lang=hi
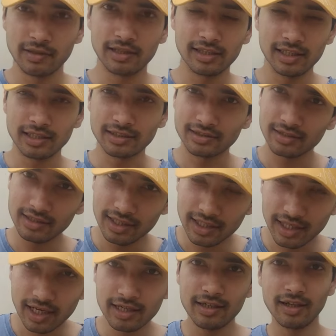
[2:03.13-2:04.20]
मिलती है
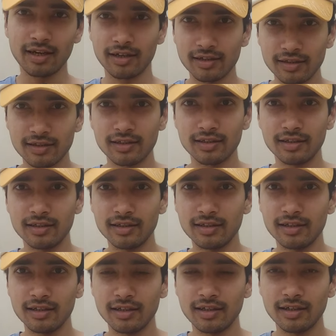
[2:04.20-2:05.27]
सी के अंडर
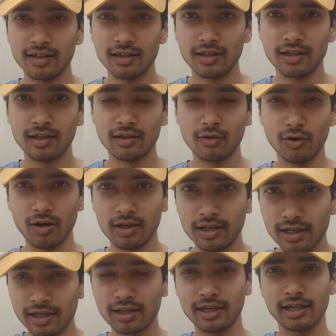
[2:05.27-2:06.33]
कॉल
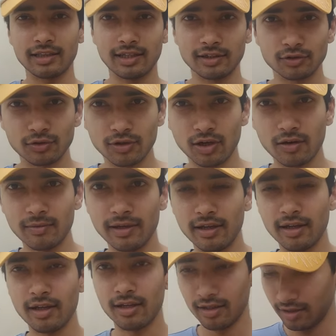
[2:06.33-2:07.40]
कर करके थक चुका हूँ
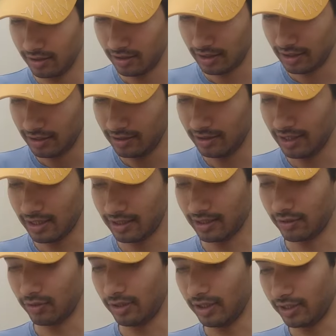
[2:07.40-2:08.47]
मैं ये
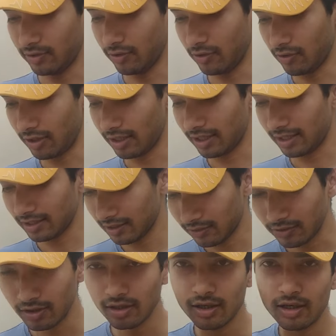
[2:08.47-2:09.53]
देखो एक कॉल और लगाता हूँ